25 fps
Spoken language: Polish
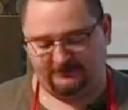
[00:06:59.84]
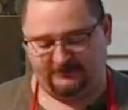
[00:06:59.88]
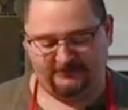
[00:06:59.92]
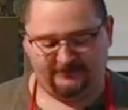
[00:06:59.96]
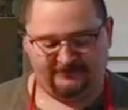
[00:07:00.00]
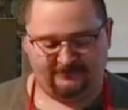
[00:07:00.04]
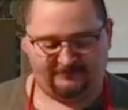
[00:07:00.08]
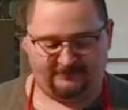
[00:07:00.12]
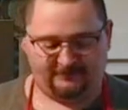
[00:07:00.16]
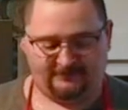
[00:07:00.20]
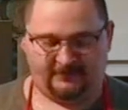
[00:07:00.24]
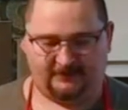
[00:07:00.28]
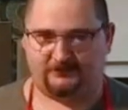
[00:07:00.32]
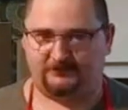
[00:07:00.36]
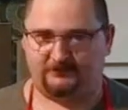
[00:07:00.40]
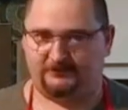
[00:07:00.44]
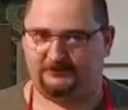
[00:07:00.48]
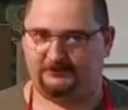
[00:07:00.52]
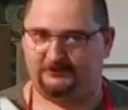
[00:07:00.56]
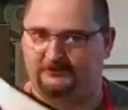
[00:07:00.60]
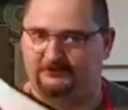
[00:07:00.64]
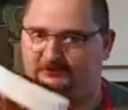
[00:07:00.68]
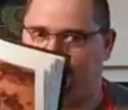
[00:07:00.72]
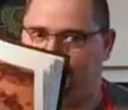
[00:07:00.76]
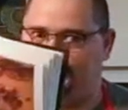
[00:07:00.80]
A to się
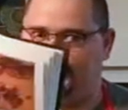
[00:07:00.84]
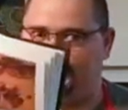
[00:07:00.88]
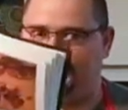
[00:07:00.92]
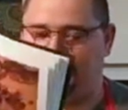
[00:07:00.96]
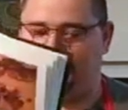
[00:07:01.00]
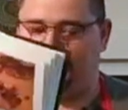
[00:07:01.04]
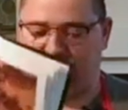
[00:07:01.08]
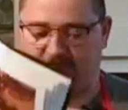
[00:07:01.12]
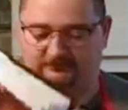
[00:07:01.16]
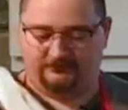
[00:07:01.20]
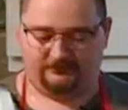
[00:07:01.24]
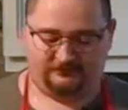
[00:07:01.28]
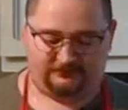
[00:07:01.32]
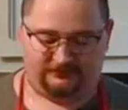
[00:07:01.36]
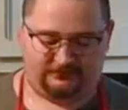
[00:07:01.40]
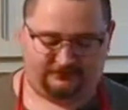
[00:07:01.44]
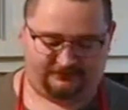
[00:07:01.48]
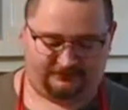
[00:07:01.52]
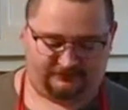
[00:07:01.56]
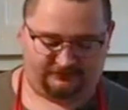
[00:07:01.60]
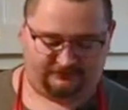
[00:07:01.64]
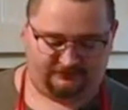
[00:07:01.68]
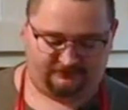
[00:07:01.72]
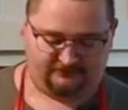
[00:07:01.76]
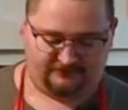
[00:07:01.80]
normalnie robi. Ludzie po prostu
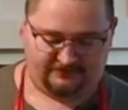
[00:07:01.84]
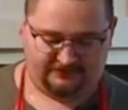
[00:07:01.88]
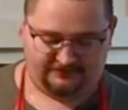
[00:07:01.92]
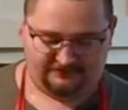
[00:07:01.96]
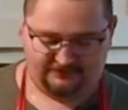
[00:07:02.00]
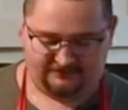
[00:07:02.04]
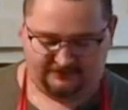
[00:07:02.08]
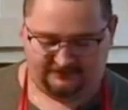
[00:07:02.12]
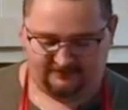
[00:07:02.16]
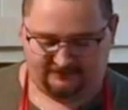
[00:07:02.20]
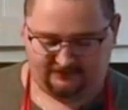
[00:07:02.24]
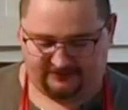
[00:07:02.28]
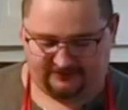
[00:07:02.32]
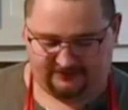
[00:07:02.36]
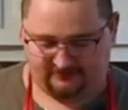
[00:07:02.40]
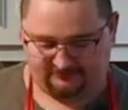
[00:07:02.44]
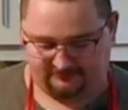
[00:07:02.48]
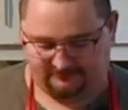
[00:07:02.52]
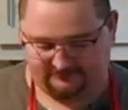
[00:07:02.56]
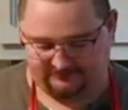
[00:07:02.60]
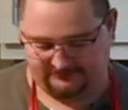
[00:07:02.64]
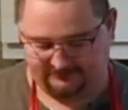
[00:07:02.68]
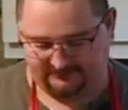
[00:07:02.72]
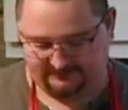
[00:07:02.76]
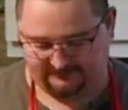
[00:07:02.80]
wiedzy nie mają
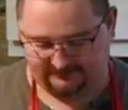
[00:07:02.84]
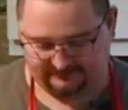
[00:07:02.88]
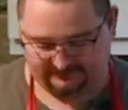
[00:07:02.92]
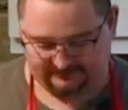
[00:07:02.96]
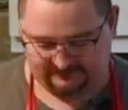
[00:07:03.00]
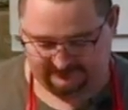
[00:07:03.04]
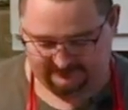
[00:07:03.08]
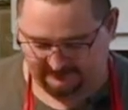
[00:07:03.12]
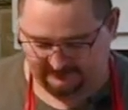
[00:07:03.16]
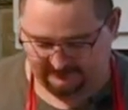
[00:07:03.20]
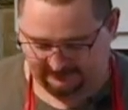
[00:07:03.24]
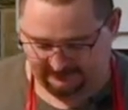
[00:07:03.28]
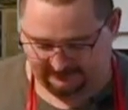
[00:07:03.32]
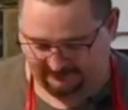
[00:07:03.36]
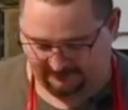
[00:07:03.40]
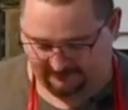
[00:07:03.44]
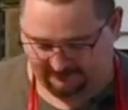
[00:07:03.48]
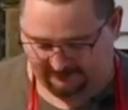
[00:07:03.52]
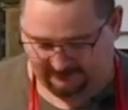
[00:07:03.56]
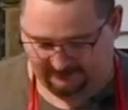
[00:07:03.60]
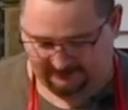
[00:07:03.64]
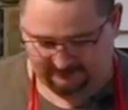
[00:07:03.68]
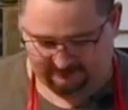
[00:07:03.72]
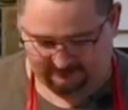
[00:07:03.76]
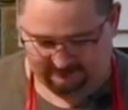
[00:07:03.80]
i
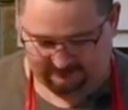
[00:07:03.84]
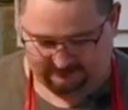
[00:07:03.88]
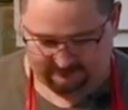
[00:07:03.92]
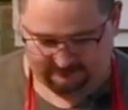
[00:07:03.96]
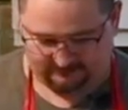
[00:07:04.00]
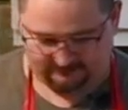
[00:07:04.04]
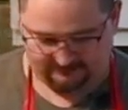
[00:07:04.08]
panikują.